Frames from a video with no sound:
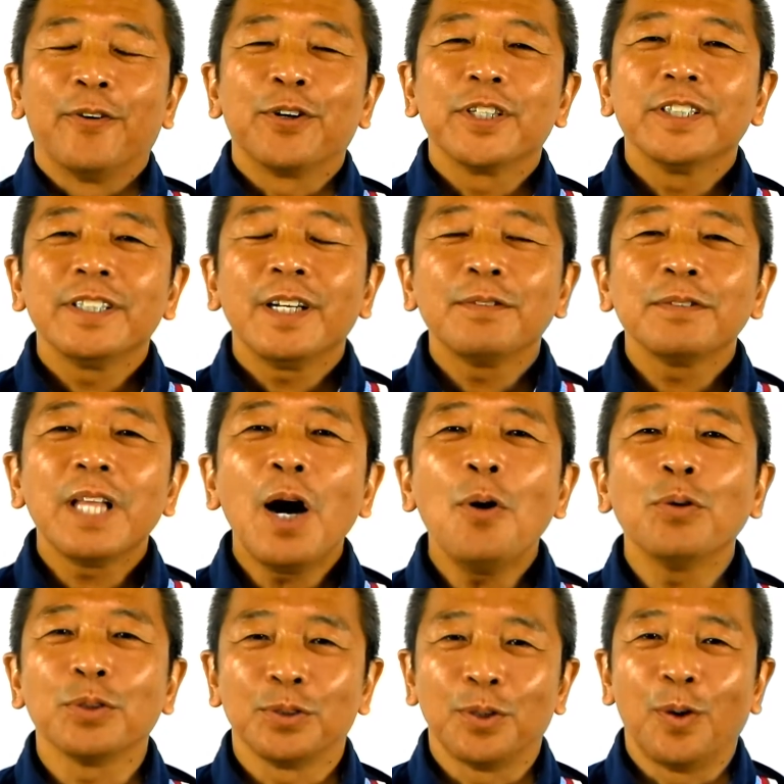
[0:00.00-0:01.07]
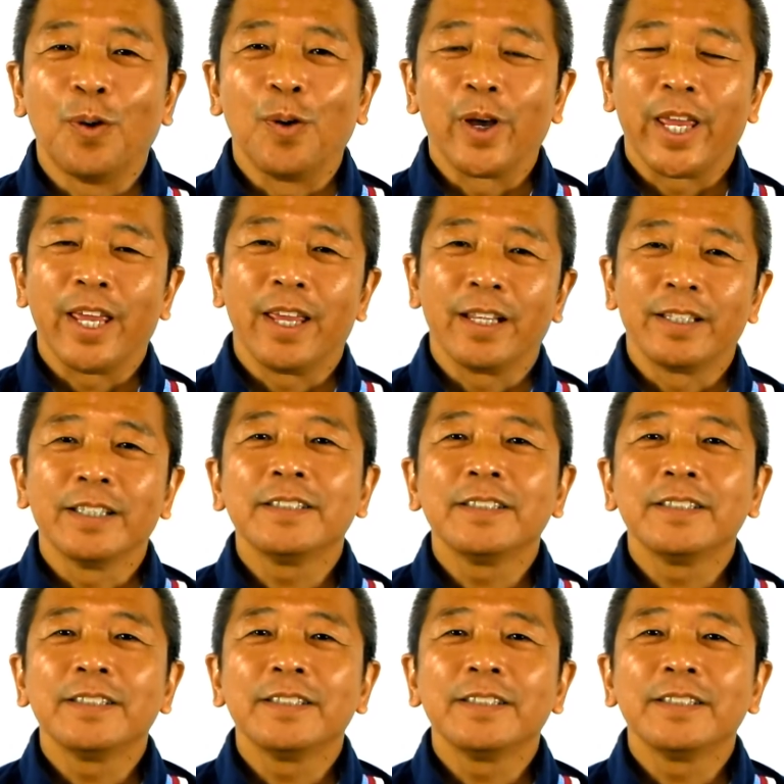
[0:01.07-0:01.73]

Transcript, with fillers: オリジナルタオルの、えー、